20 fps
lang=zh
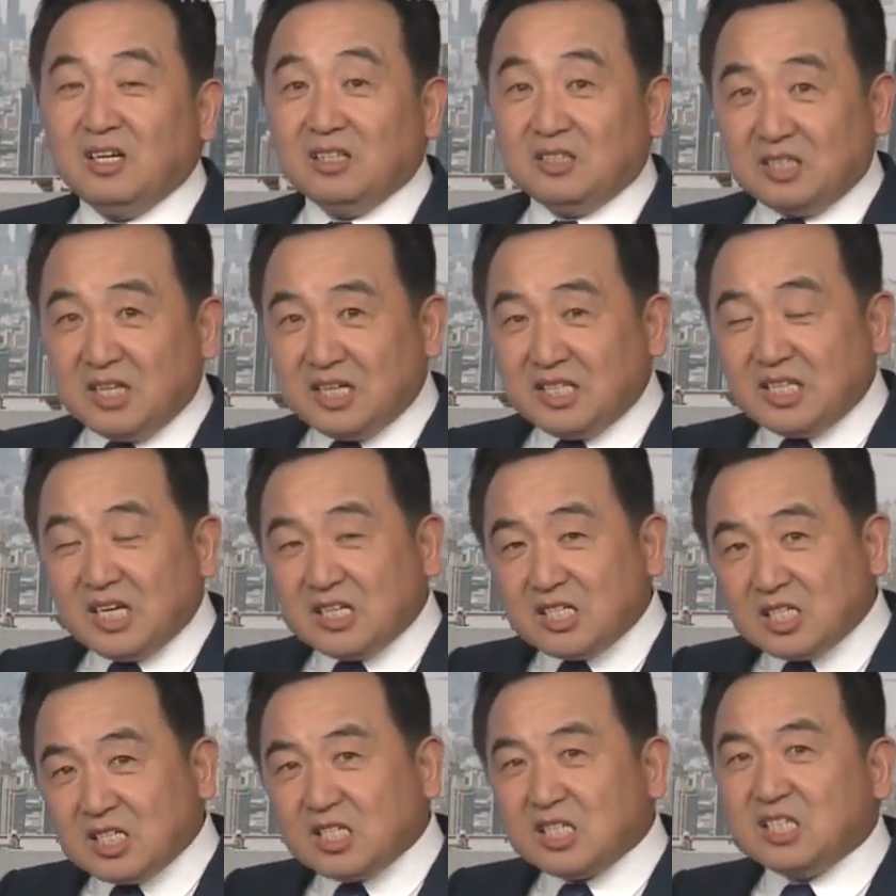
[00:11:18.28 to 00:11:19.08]
这
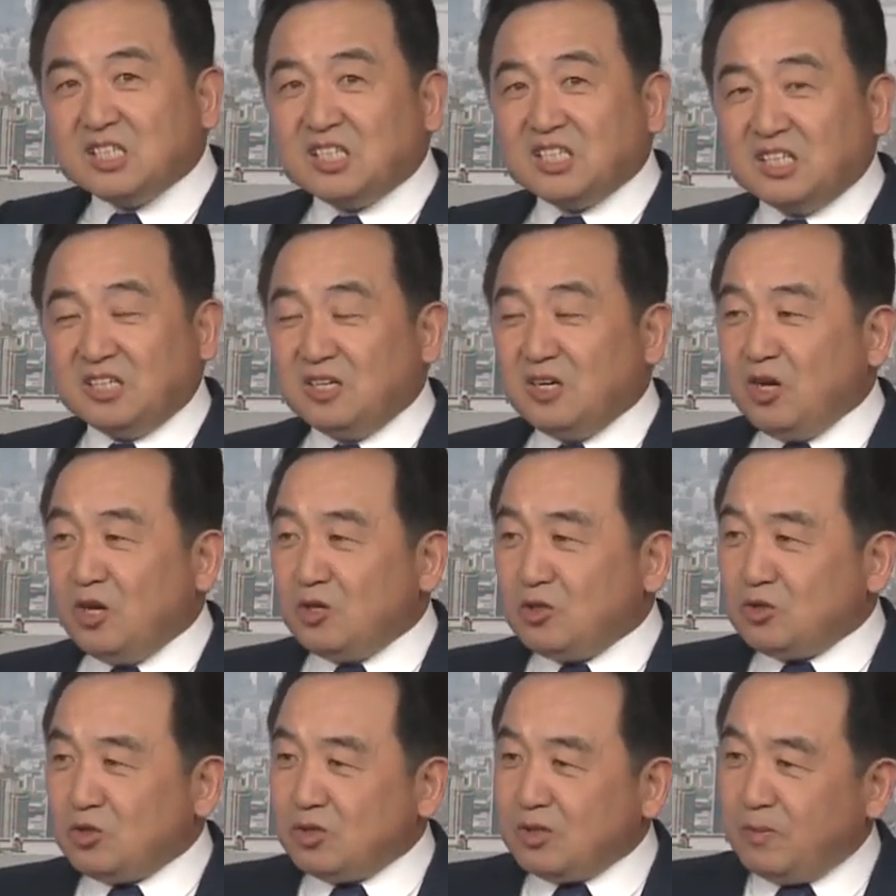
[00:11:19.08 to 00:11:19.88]
件事情
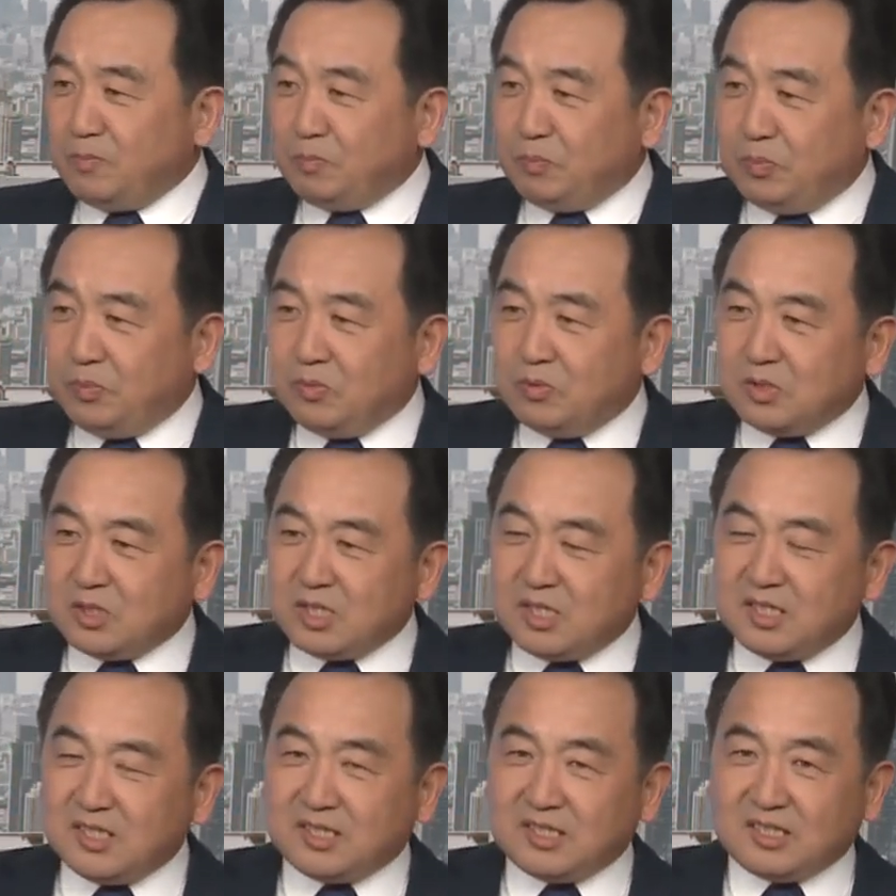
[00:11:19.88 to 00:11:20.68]
却不
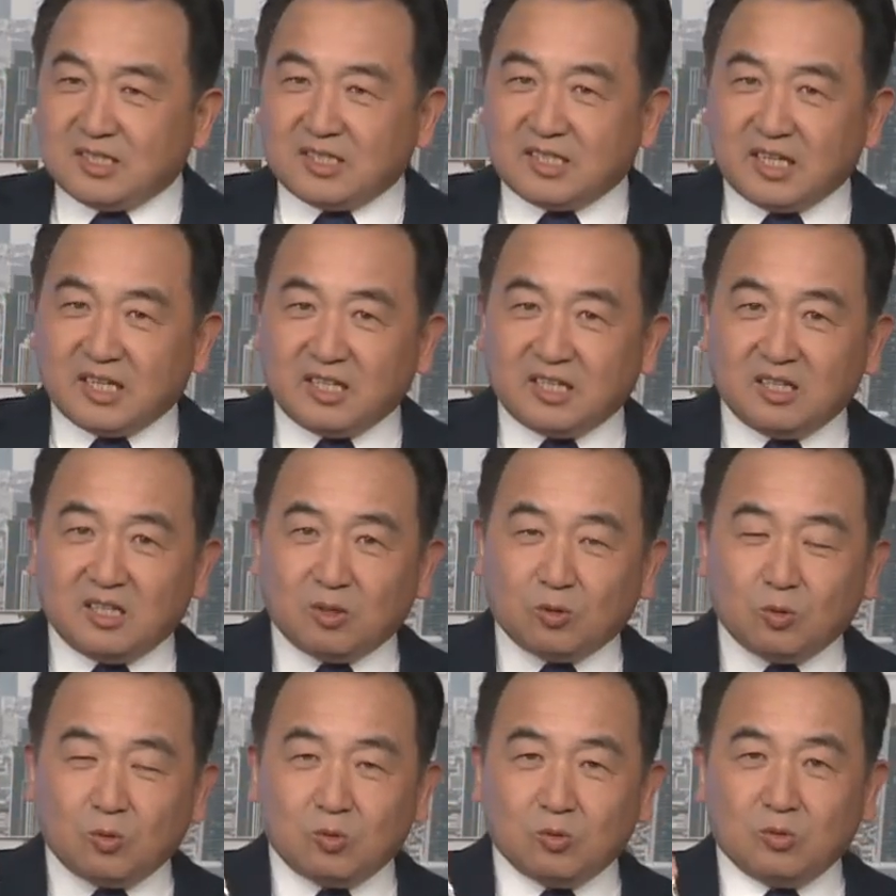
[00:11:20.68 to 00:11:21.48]
是这个
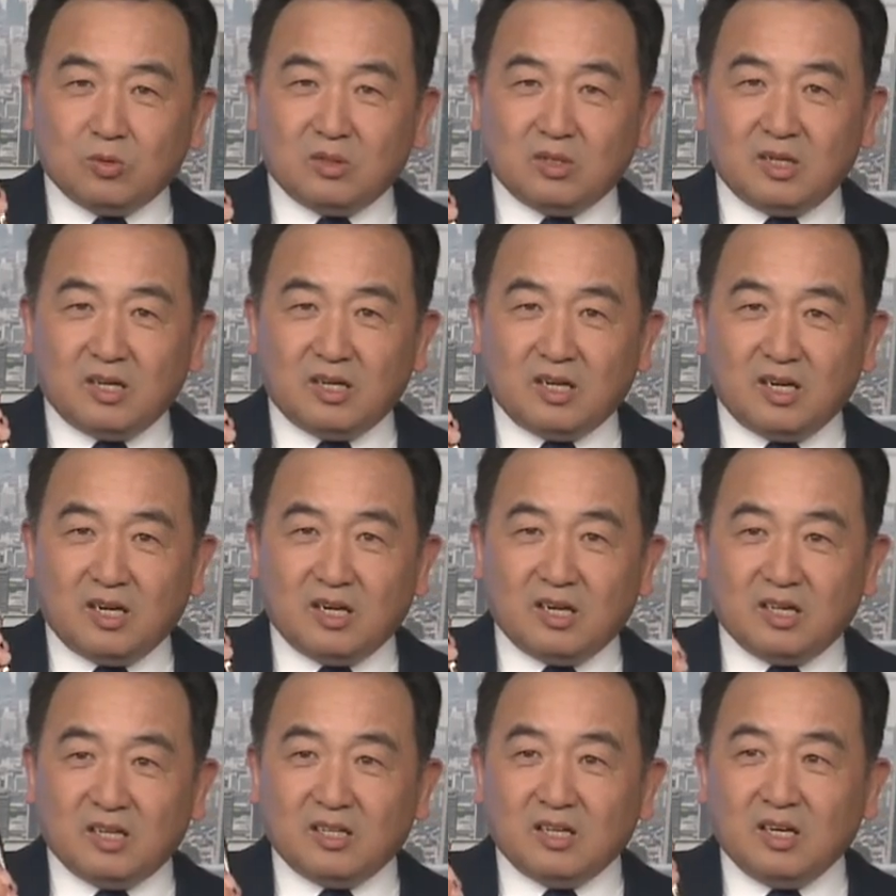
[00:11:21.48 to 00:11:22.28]
库
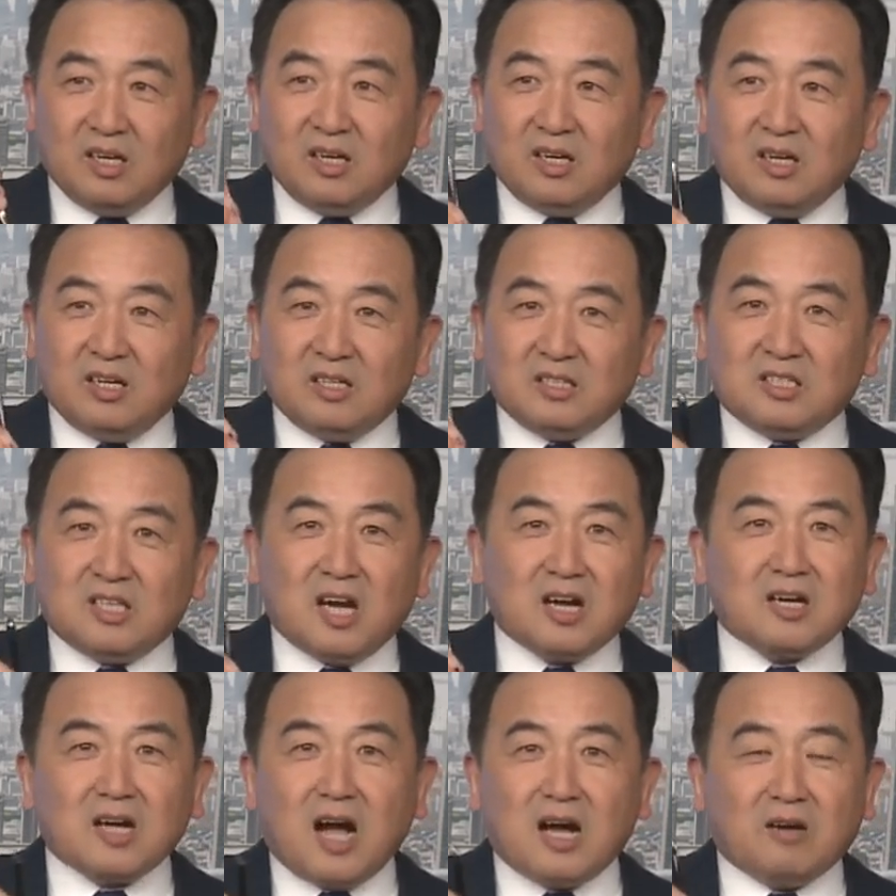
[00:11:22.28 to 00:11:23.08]
呃。
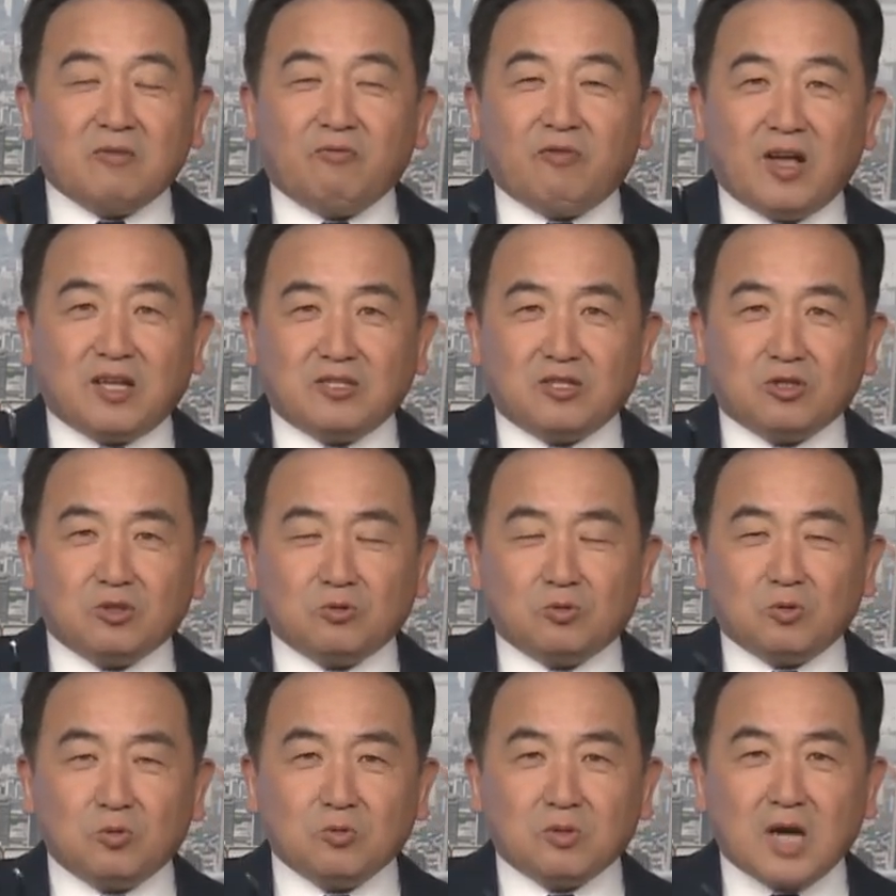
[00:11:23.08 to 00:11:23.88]
香港反
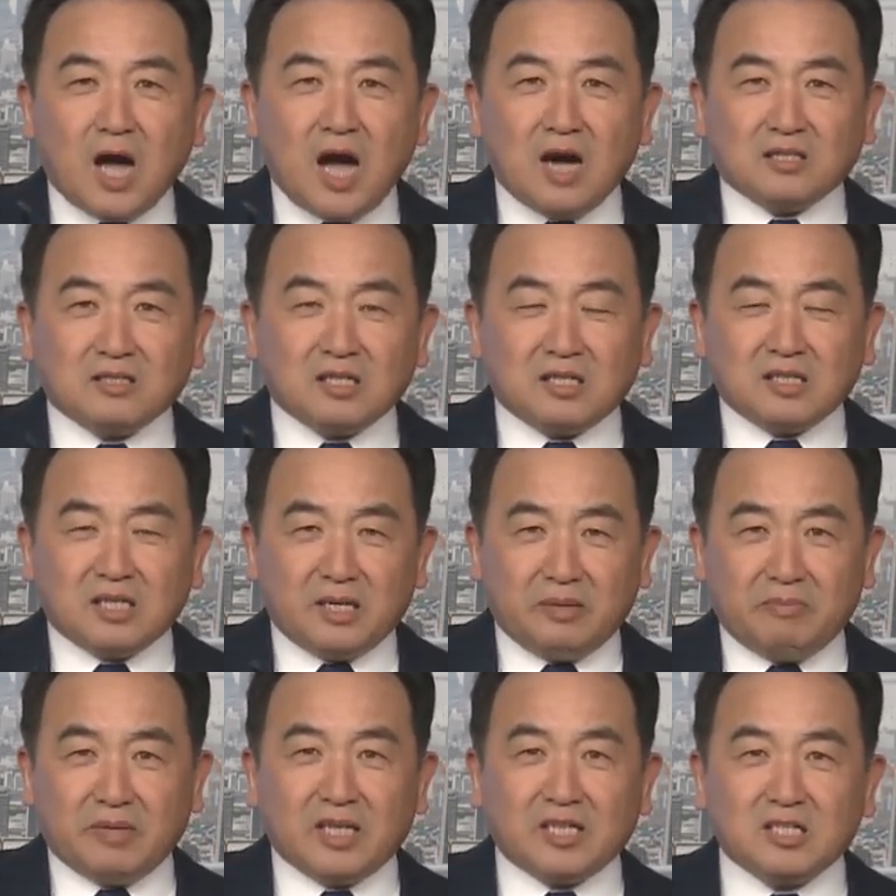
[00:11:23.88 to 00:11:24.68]
送中抗争
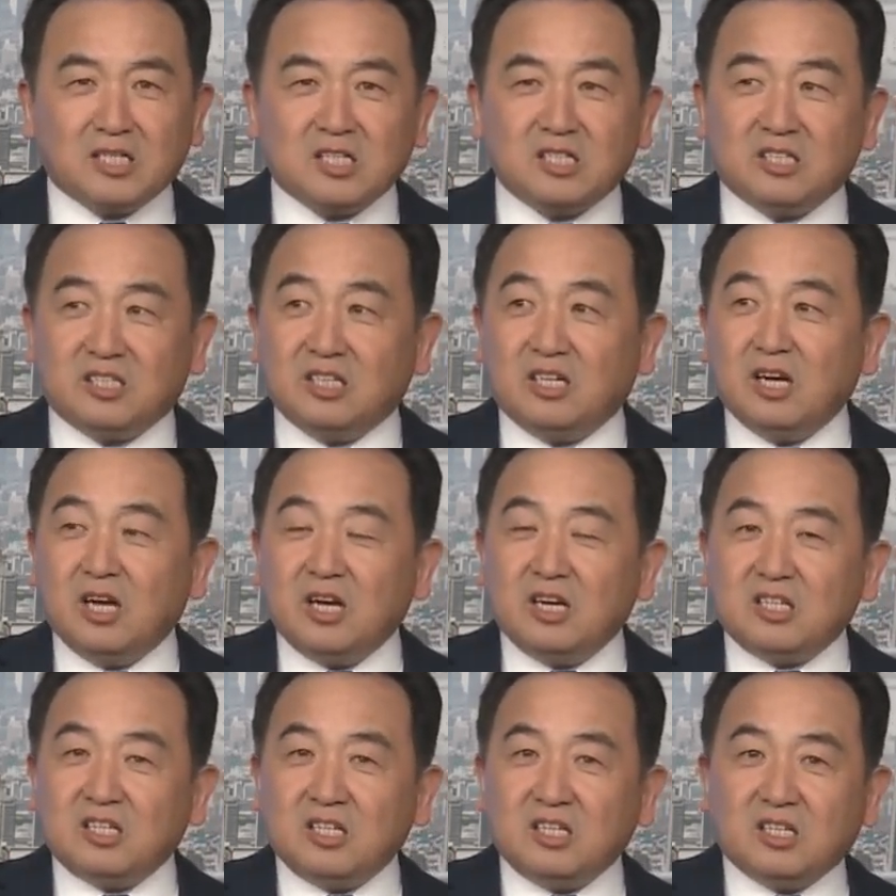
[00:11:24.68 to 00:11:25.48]
里面的事情
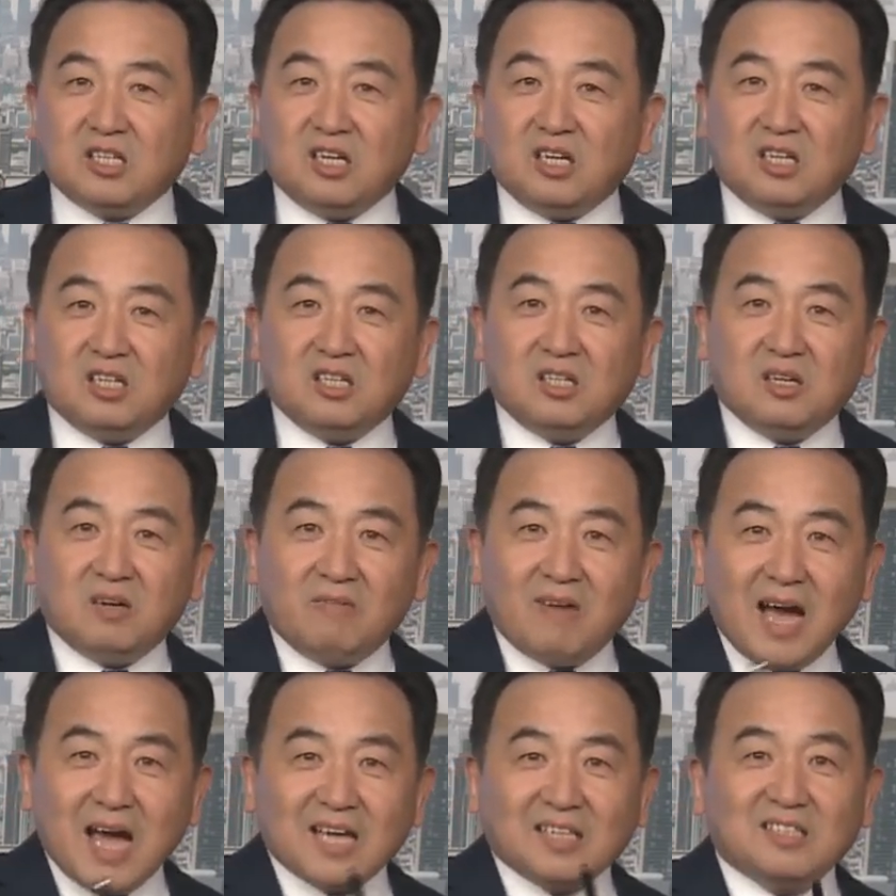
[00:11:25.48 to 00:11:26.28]
是一个额
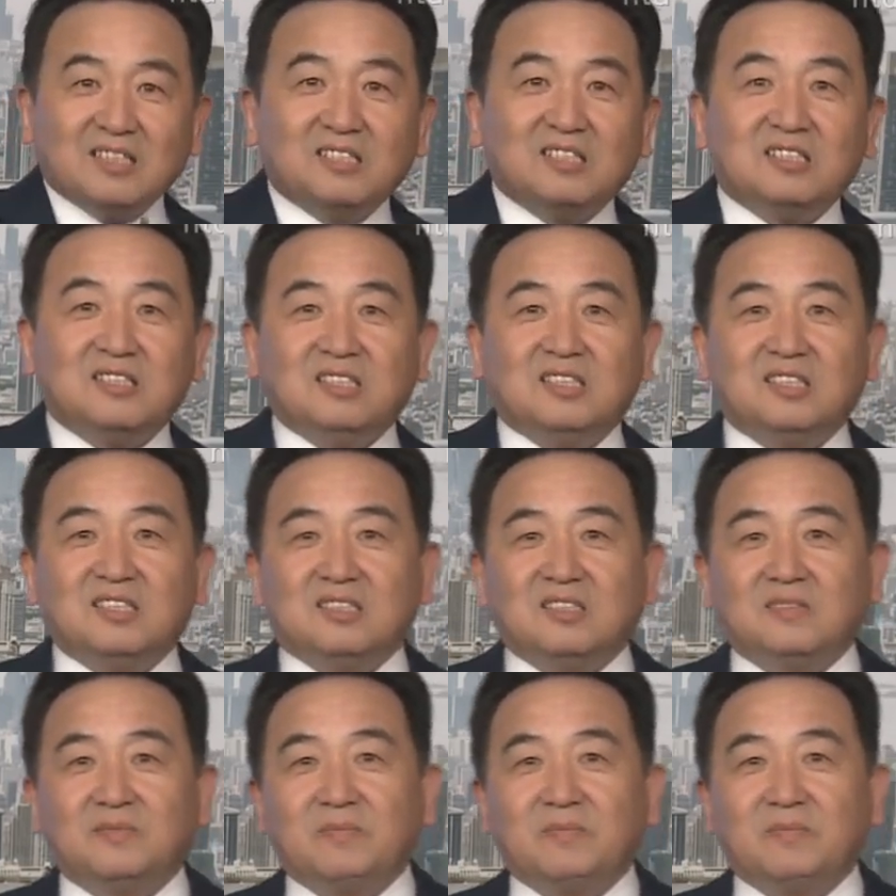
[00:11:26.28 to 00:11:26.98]
外的事情，